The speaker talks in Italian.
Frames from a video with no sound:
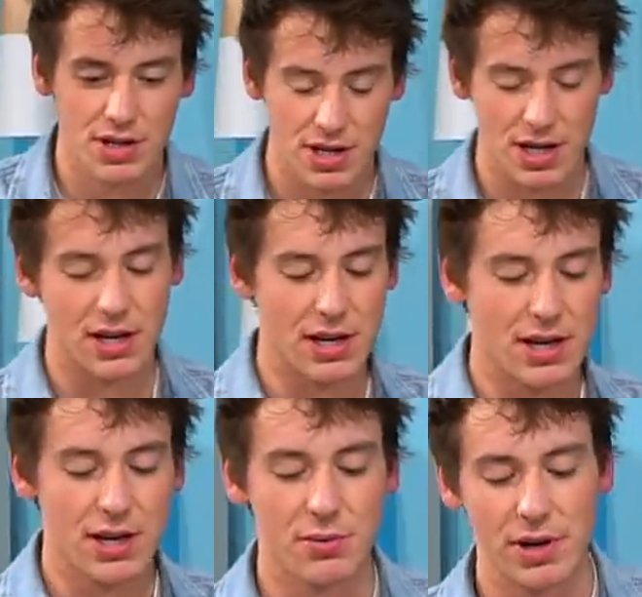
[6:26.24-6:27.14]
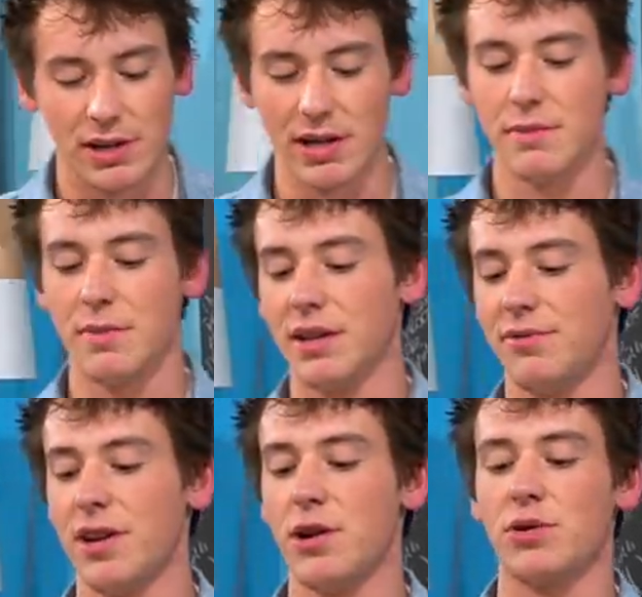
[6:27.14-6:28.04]
sì, quindi me ne
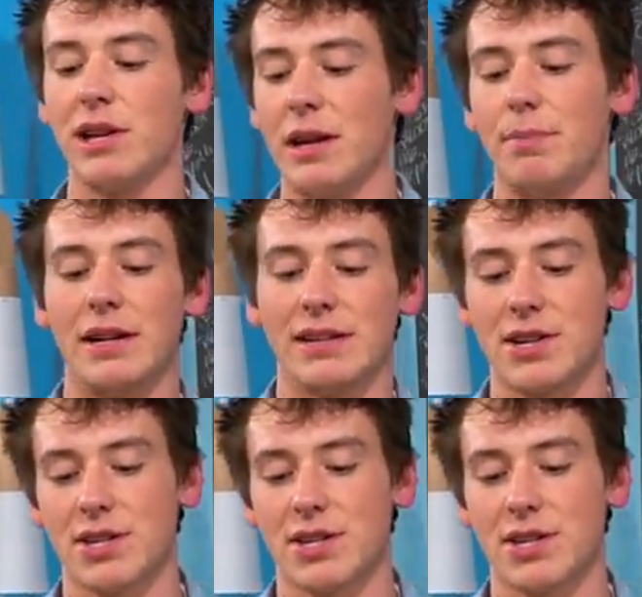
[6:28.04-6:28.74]
frego nella parte